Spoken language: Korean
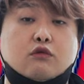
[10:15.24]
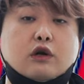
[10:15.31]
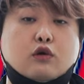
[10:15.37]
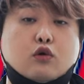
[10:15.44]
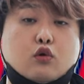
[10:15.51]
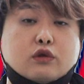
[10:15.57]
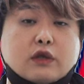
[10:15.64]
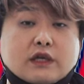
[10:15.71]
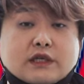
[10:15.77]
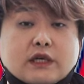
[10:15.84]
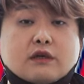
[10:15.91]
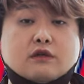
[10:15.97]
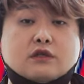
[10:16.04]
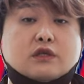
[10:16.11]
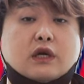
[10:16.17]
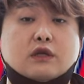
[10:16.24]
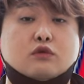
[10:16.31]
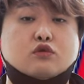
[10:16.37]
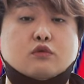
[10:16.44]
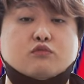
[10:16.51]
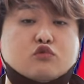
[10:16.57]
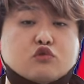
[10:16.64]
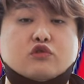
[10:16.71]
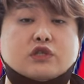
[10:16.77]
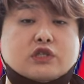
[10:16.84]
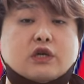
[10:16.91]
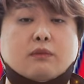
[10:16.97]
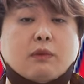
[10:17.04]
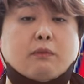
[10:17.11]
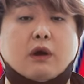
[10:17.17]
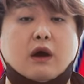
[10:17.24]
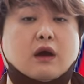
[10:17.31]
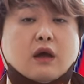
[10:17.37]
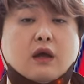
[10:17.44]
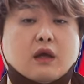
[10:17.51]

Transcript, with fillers: 우리 롯데자이언츠라도 좀 우승 시켜봐봐.